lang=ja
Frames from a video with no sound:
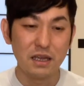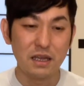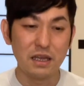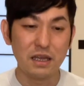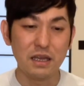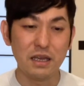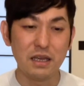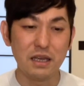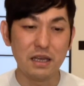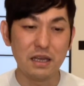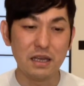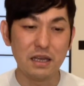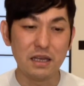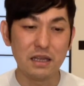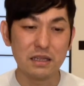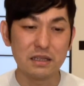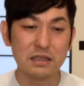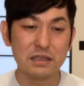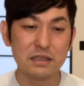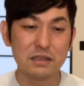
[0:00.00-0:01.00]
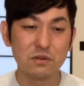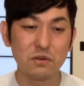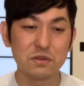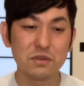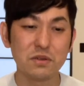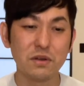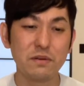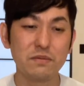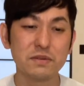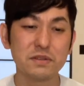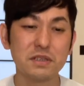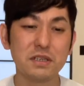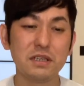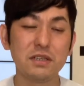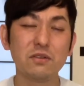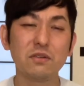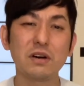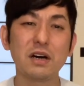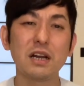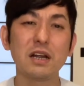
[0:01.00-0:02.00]
えー、ドストエフスキー
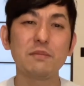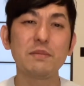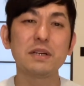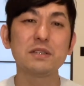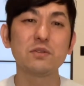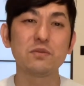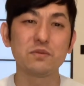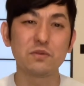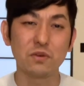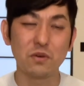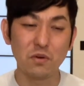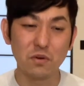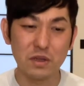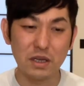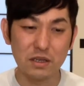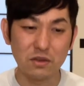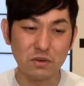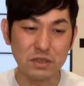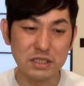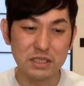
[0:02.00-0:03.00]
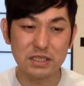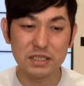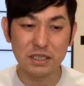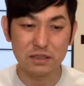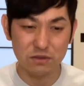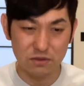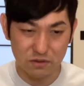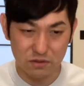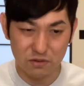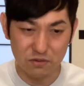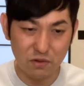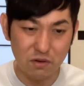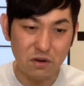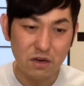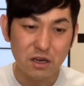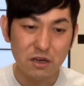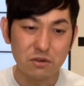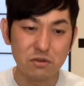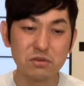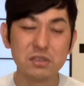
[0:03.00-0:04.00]
のカラマーゾフの兄弟の一節を
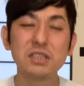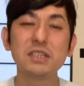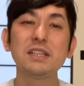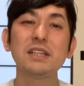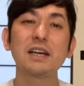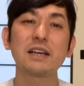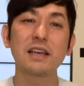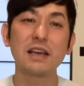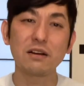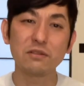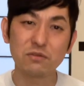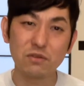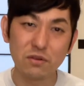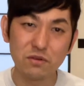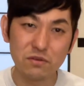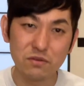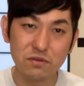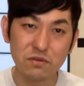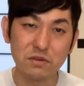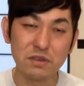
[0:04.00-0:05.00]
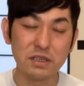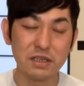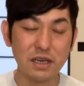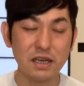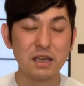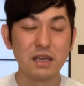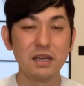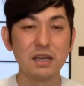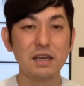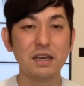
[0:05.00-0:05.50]
不思議な客というふうにね、